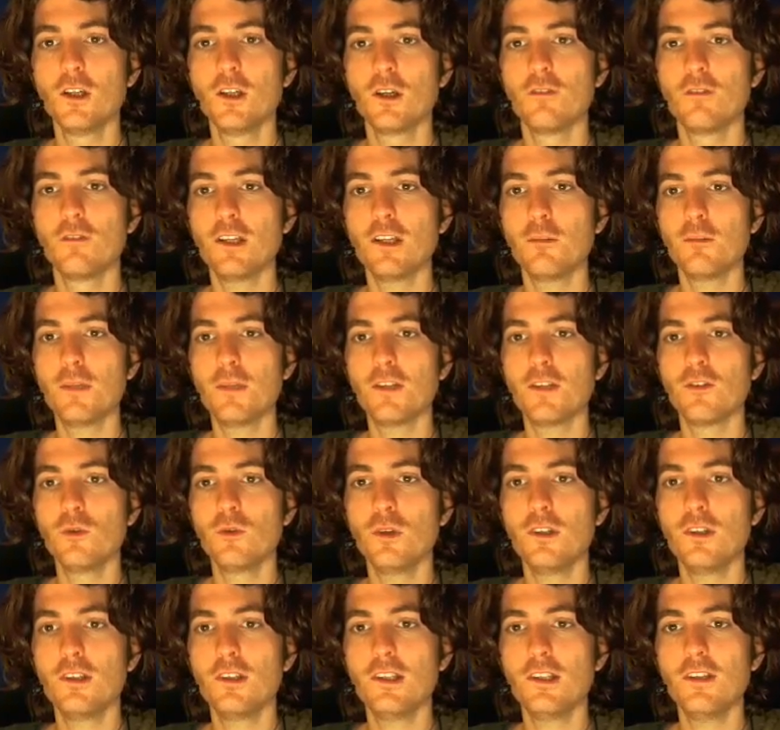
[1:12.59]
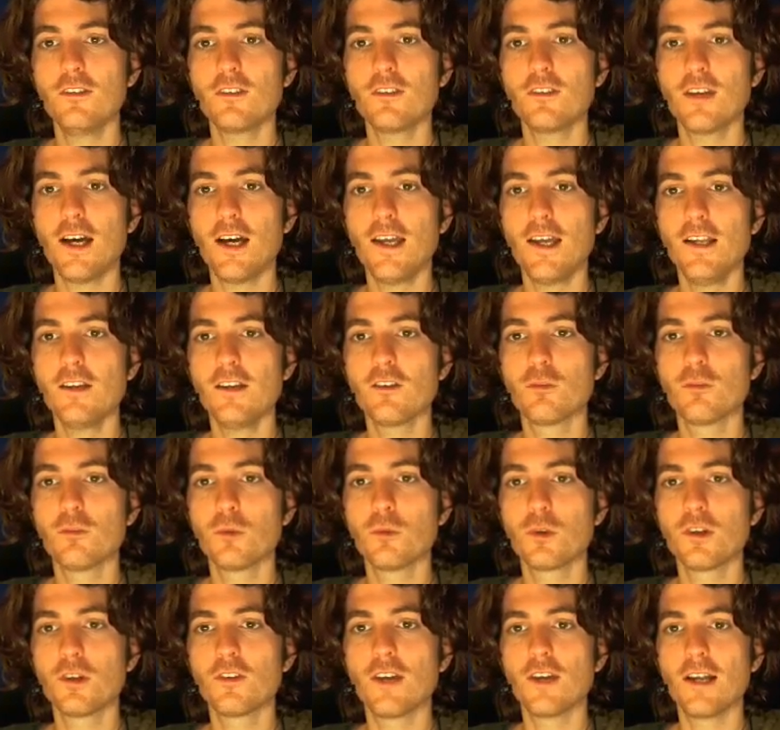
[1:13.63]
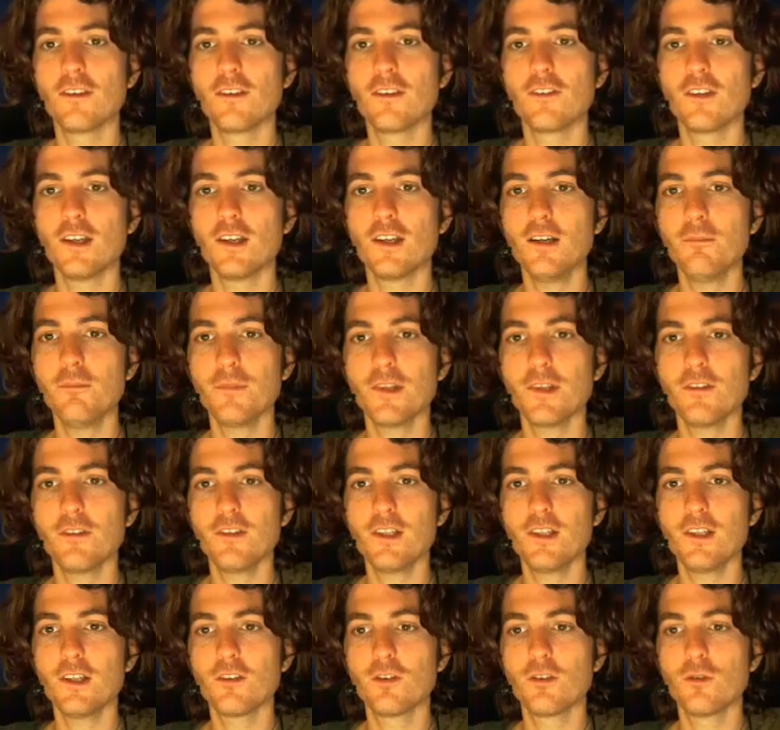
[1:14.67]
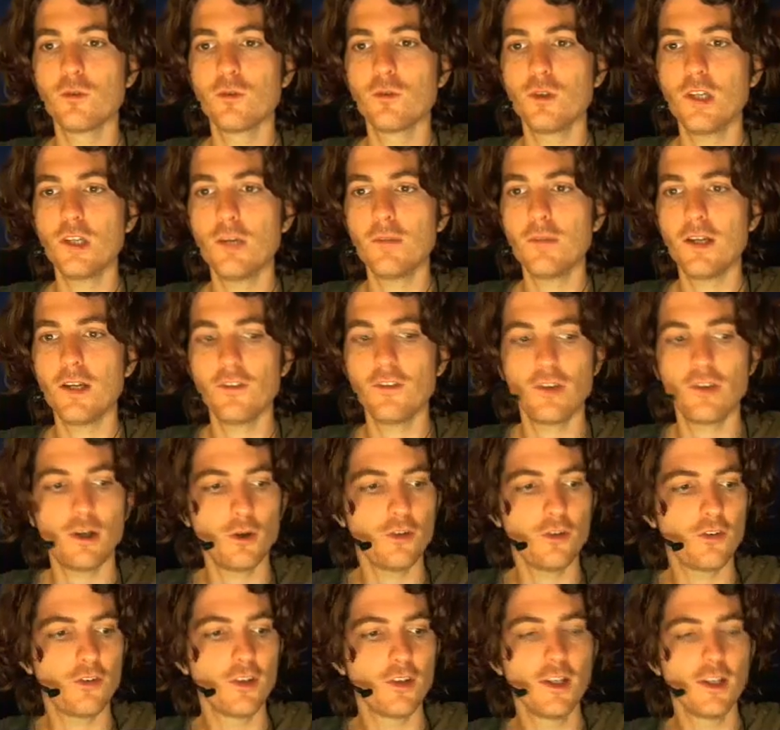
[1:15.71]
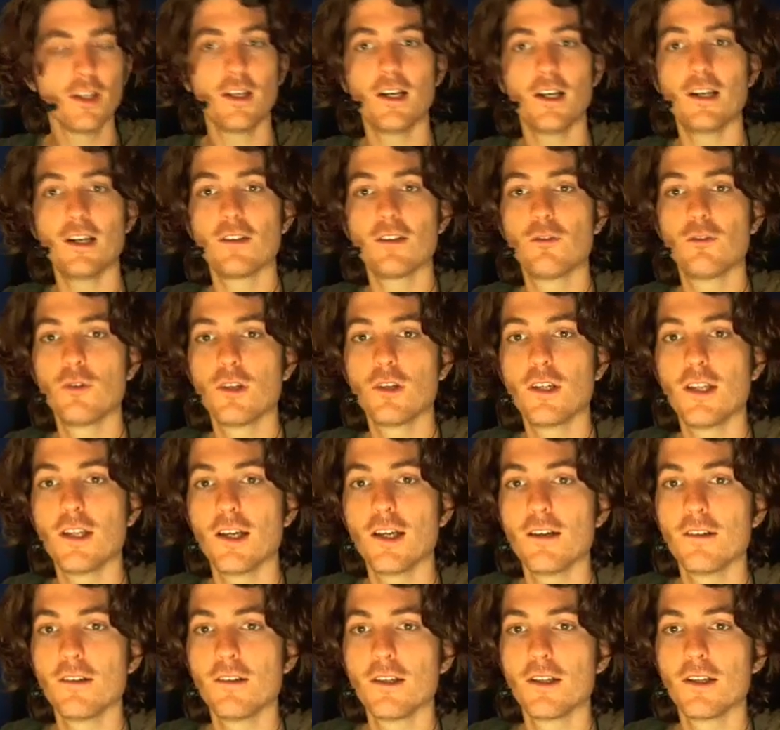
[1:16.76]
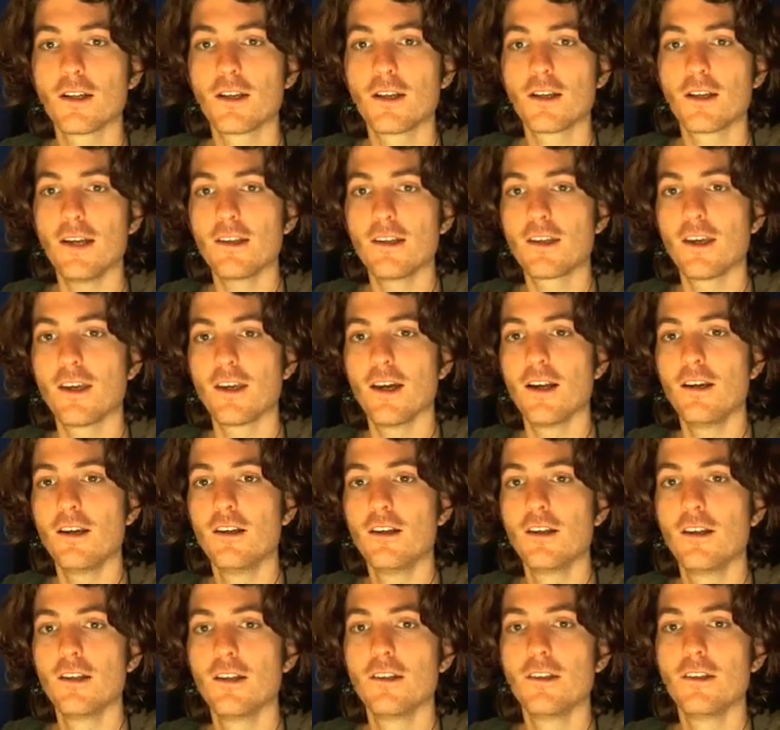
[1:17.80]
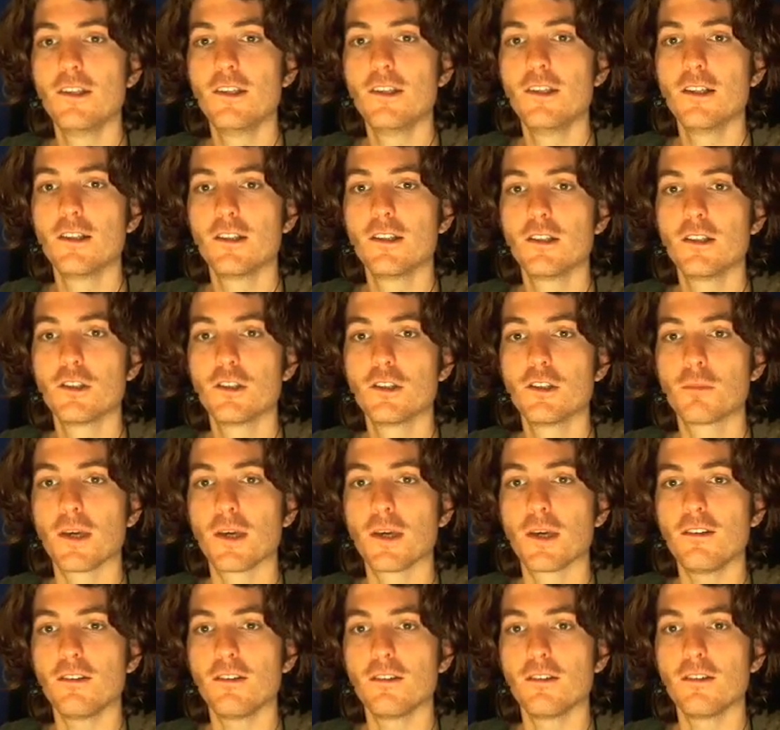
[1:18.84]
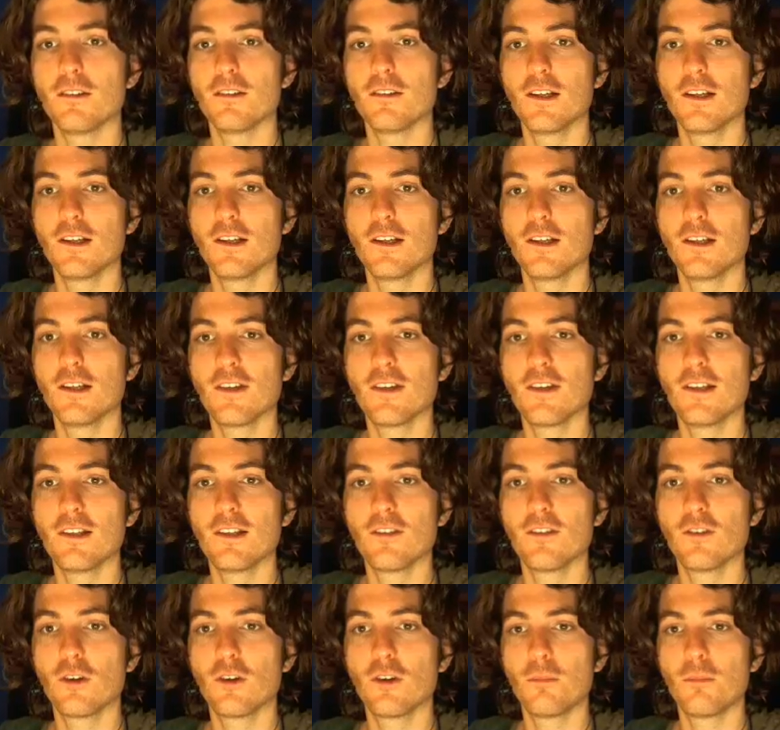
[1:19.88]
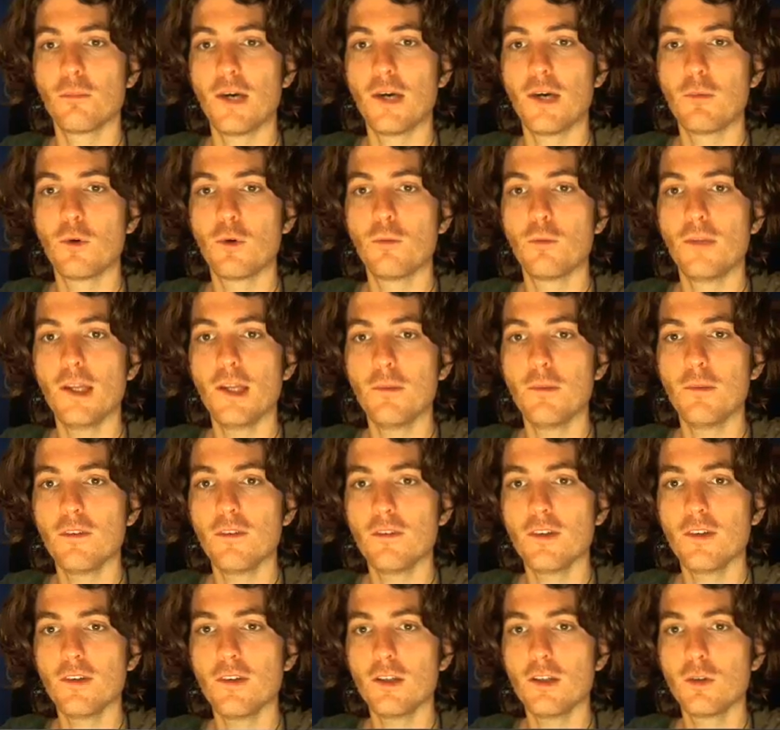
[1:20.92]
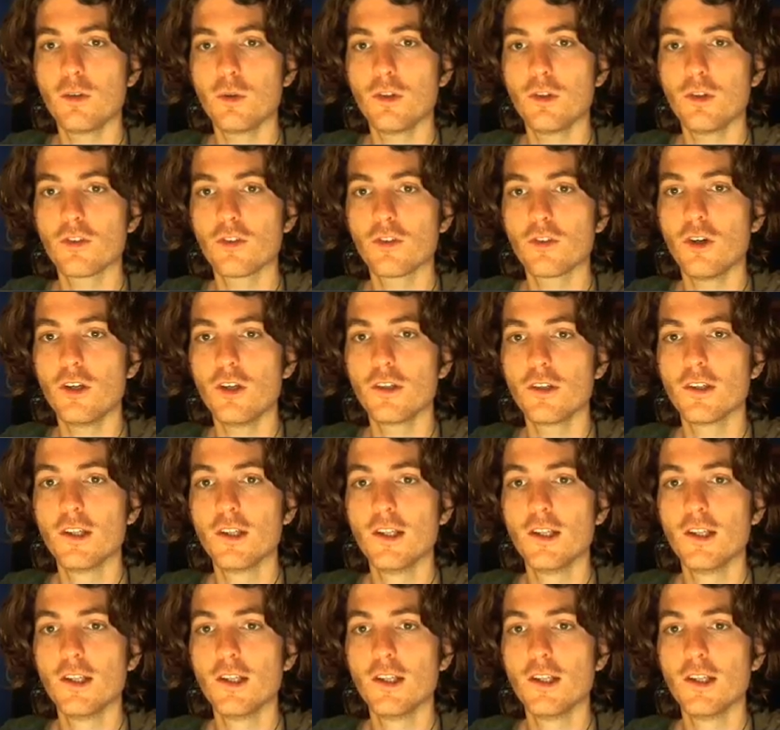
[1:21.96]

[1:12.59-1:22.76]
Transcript: Und wenn ich mir jetzt nur diesen Teil des Mundes ansehe, dann sieht das wunderbar so aus, als würde der kleine Kerl hier sprechen. Ja, das Ganze hat jetzt noch ein paar Probleme, wenn wir hier durchscrollen.